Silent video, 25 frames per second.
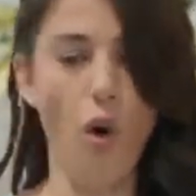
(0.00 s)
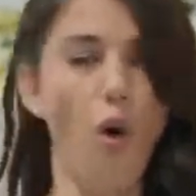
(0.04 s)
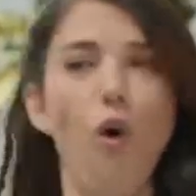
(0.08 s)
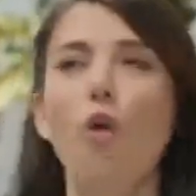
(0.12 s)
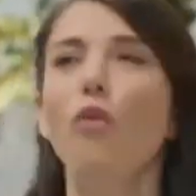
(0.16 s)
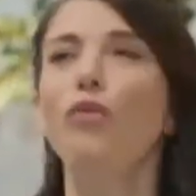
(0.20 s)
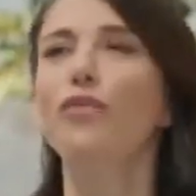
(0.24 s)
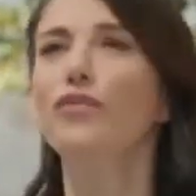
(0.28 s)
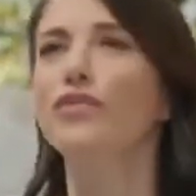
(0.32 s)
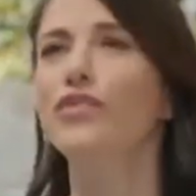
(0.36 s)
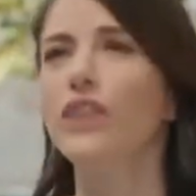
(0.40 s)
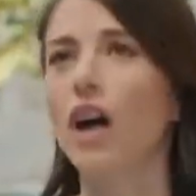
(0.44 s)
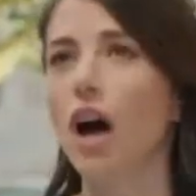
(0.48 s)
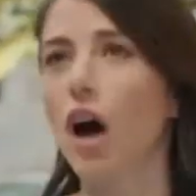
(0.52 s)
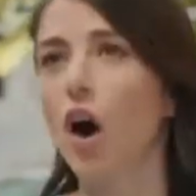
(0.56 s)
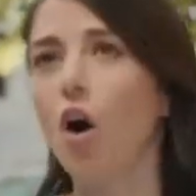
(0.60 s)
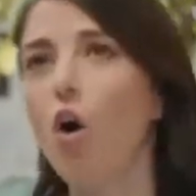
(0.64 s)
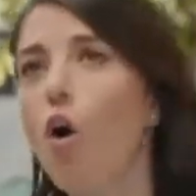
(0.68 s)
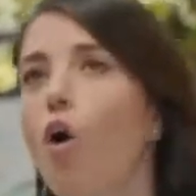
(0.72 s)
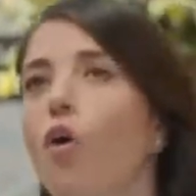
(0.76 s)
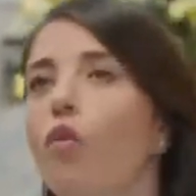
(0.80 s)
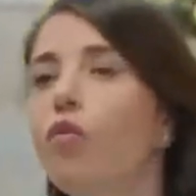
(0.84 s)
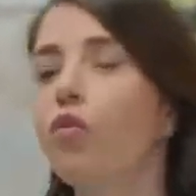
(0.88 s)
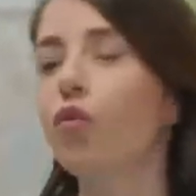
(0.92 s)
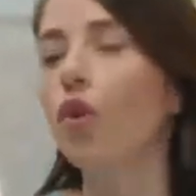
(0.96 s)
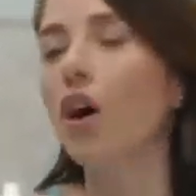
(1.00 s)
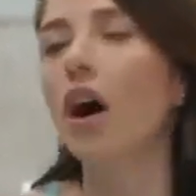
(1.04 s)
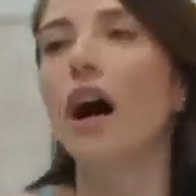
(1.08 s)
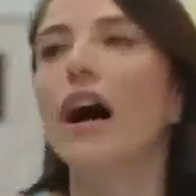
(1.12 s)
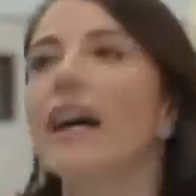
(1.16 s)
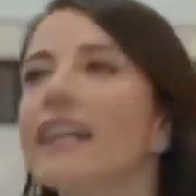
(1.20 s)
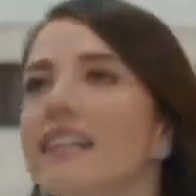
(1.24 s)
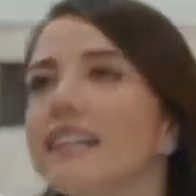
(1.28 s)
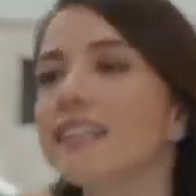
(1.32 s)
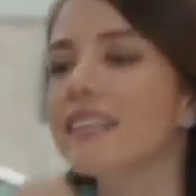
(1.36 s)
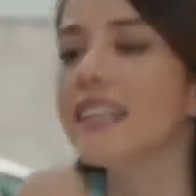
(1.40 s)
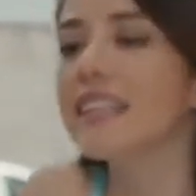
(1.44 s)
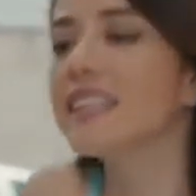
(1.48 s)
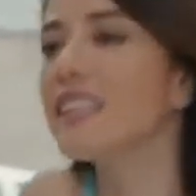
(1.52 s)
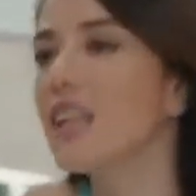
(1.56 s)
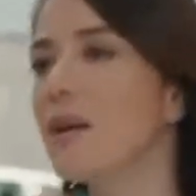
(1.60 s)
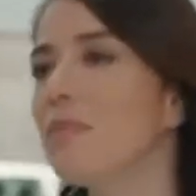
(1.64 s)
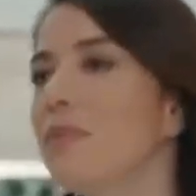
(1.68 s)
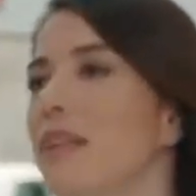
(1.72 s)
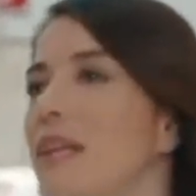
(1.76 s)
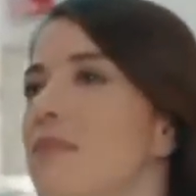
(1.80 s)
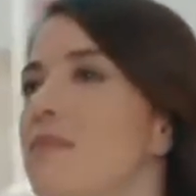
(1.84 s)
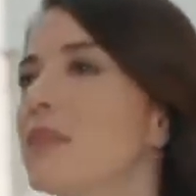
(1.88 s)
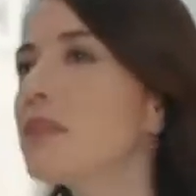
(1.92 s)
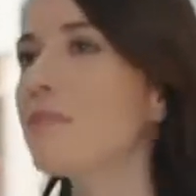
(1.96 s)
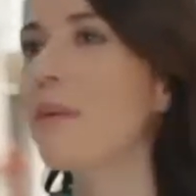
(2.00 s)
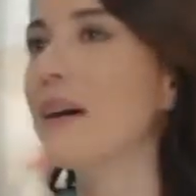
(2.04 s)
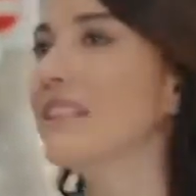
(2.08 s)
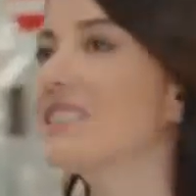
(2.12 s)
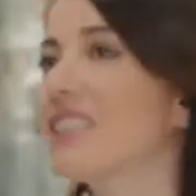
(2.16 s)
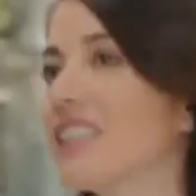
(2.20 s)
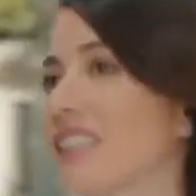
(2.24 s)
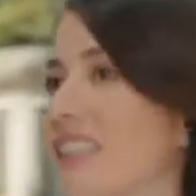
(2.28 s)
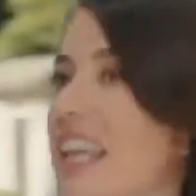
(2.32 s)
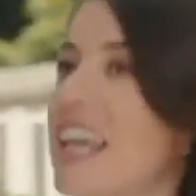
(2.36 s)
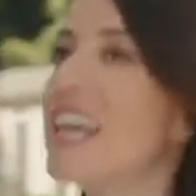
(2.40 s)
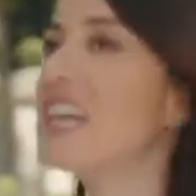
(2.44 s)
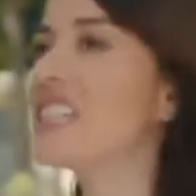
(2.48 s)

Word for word: Uffa, uffa! E adesso io in che modo